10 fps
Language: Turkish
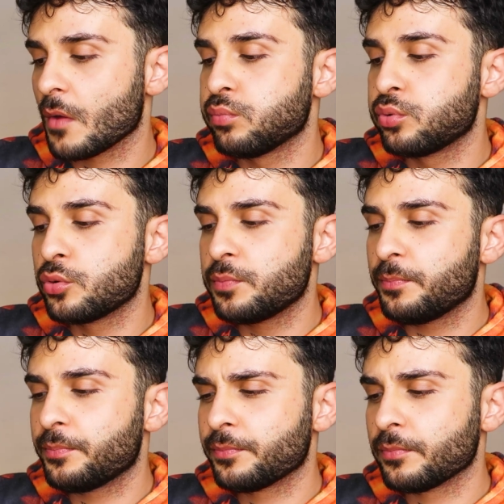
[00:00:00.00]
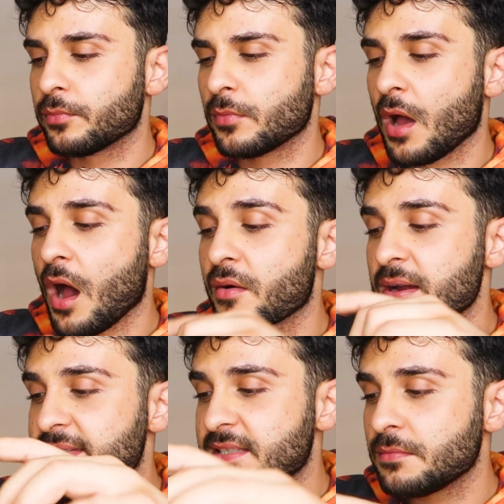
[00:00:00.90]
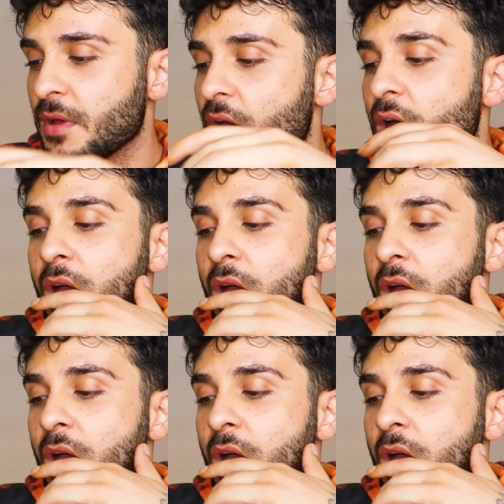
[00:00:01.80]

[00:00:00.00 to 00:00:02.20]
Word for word: Ya bu Ha resim